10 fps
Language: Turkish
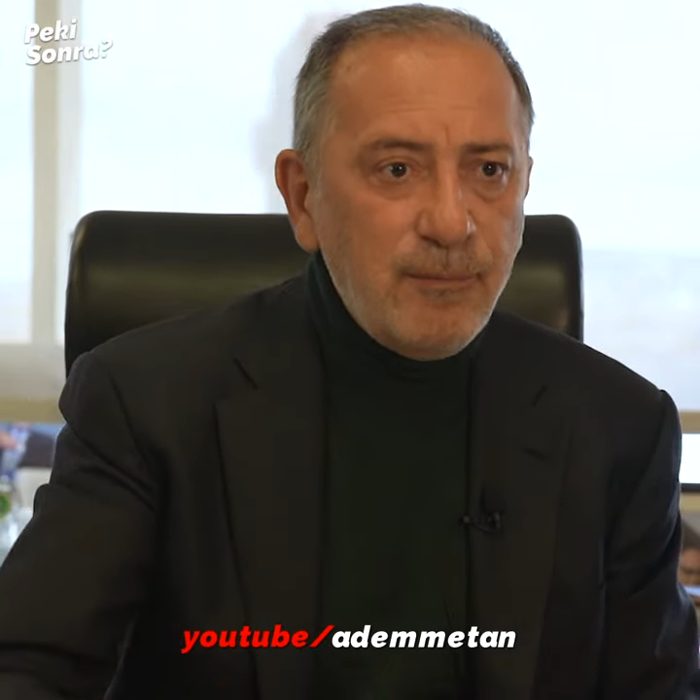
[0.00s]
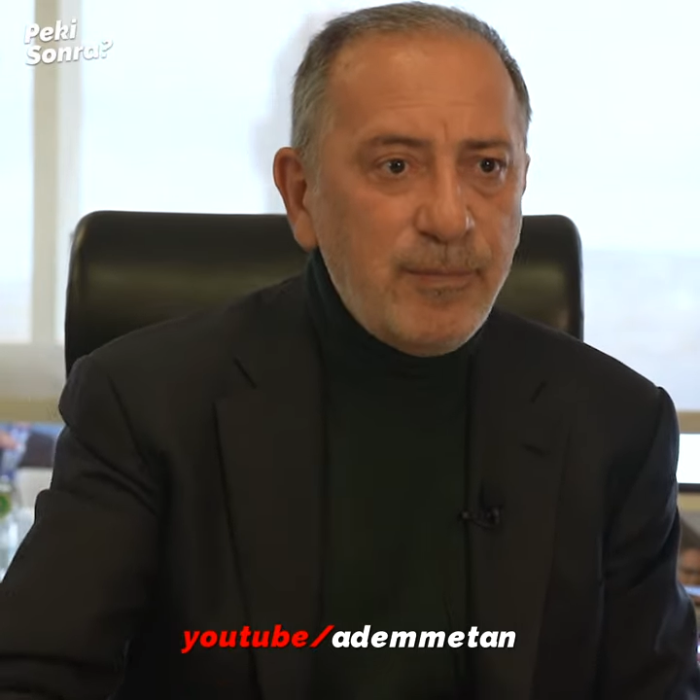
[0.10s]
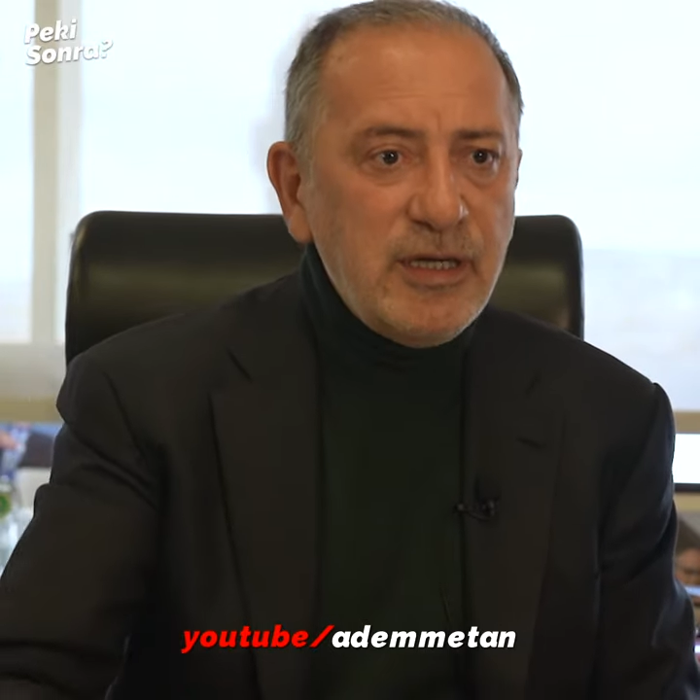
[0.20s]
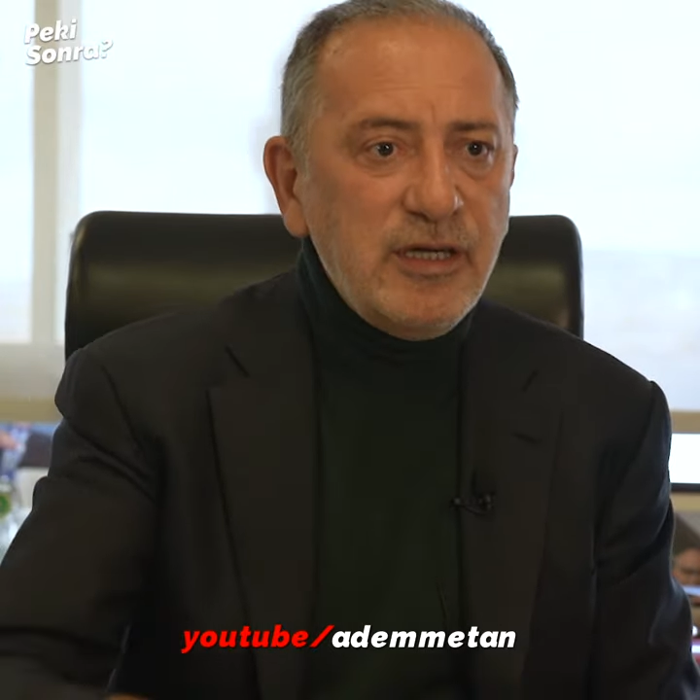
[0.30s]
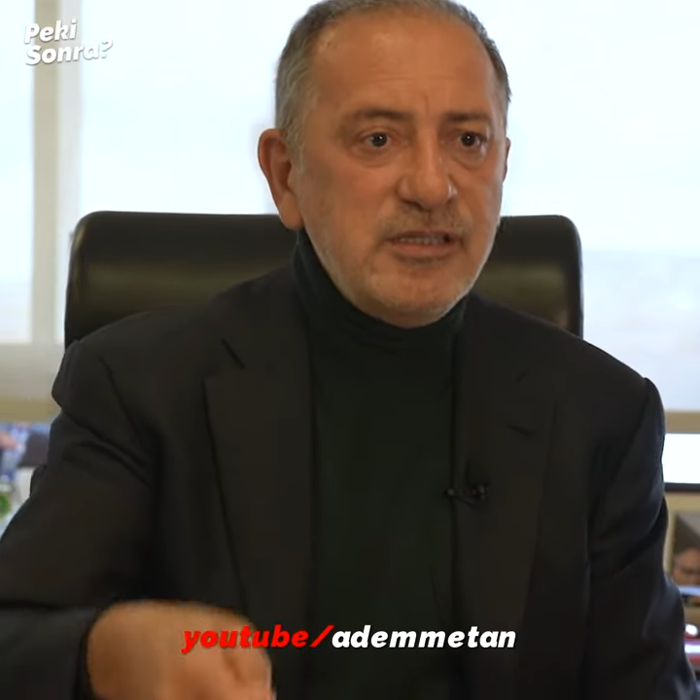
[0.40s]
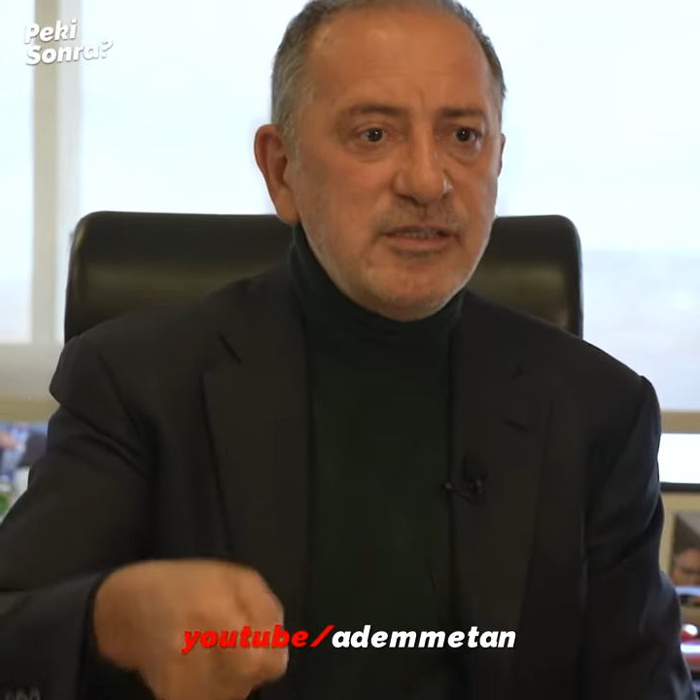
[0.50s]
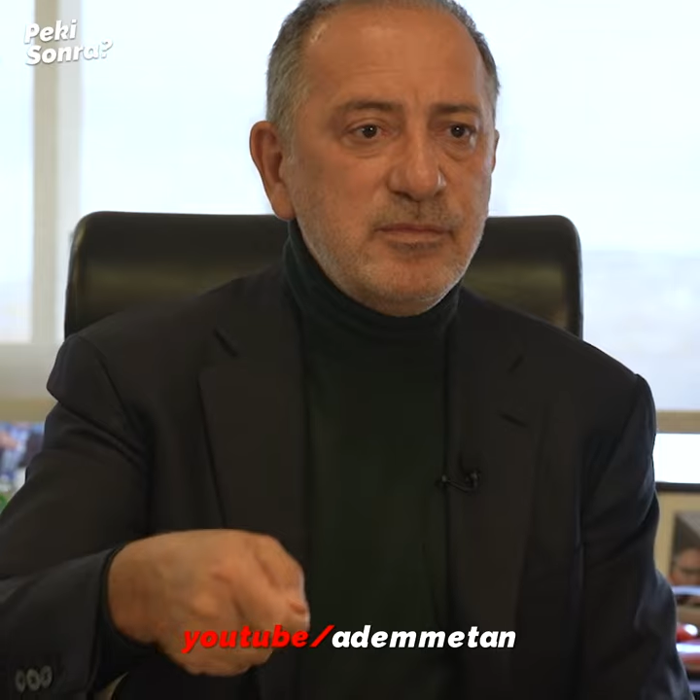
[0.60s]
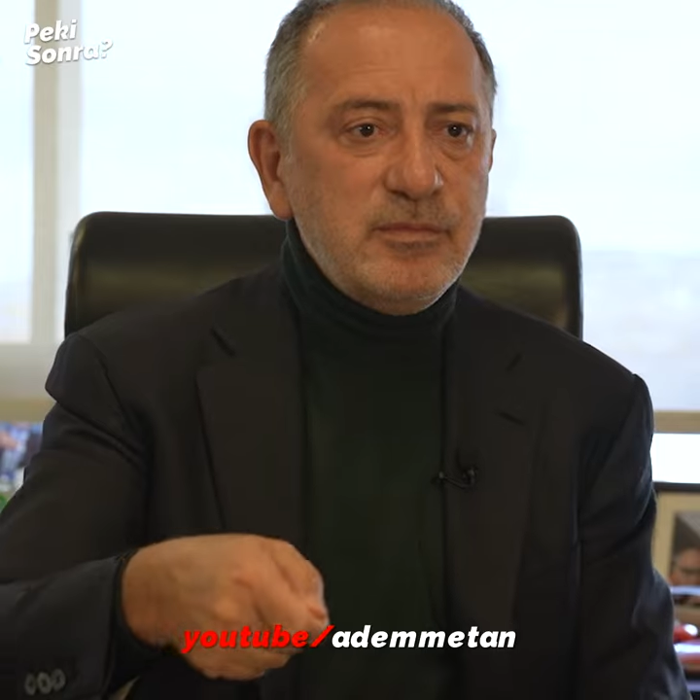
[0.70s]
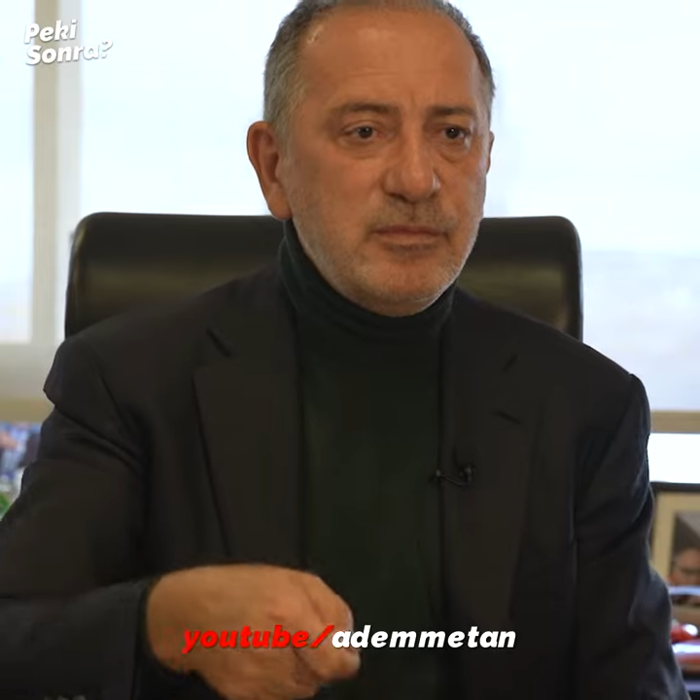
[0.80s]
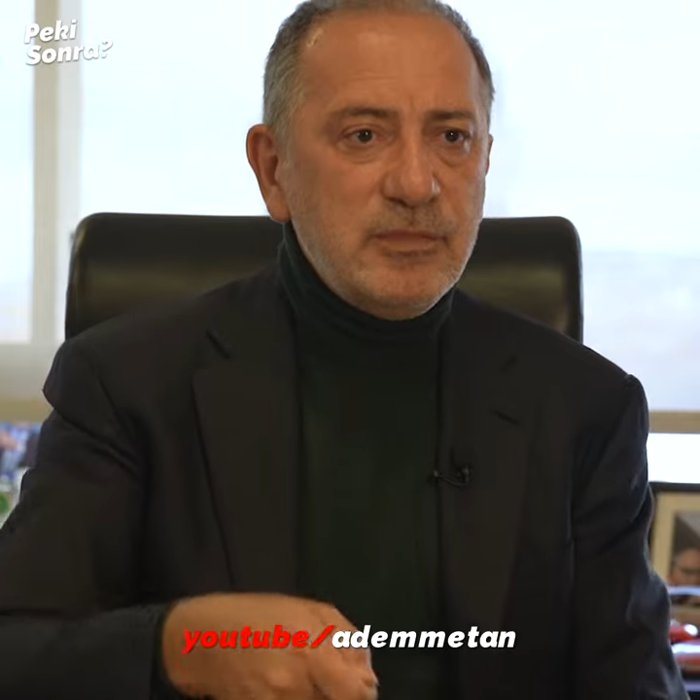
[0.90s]

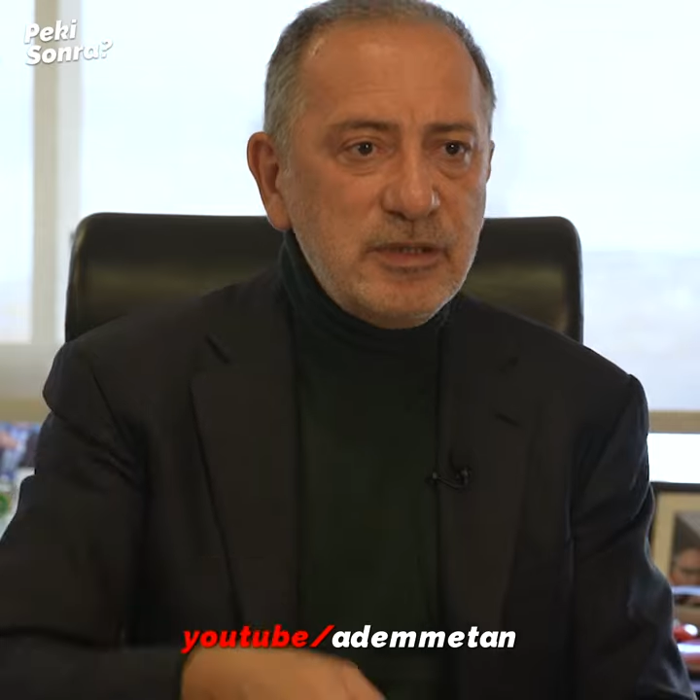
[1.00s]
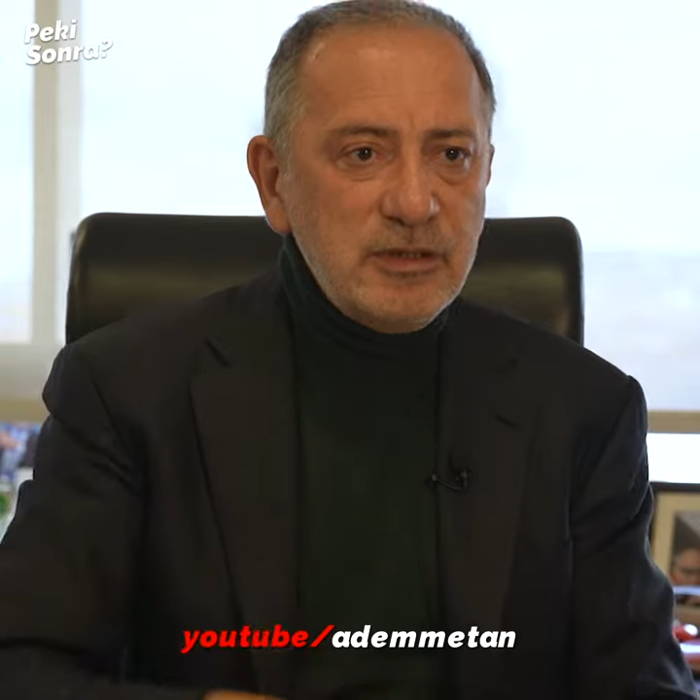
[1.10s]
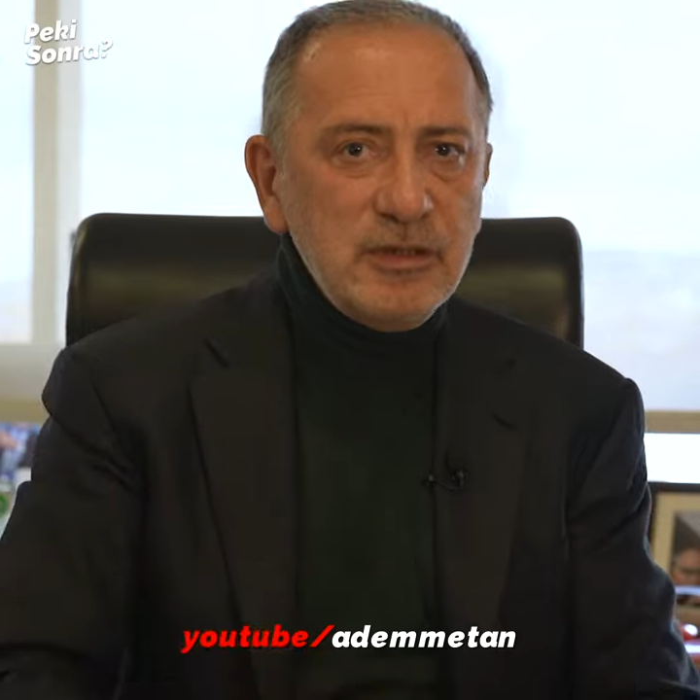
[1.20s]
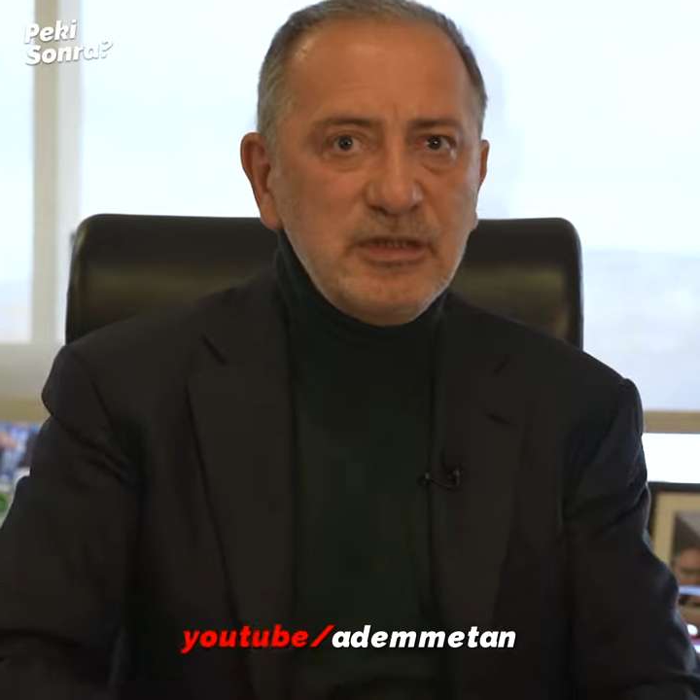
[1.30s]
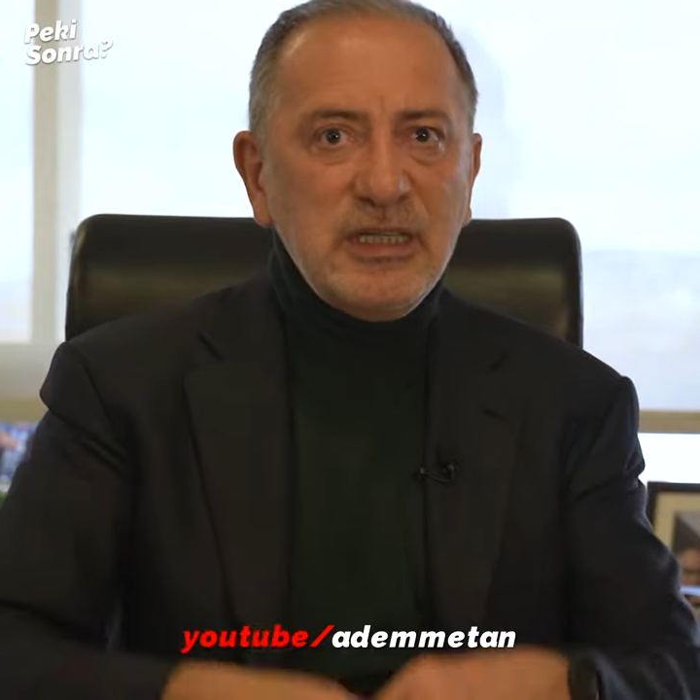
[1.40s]
emperyalizmin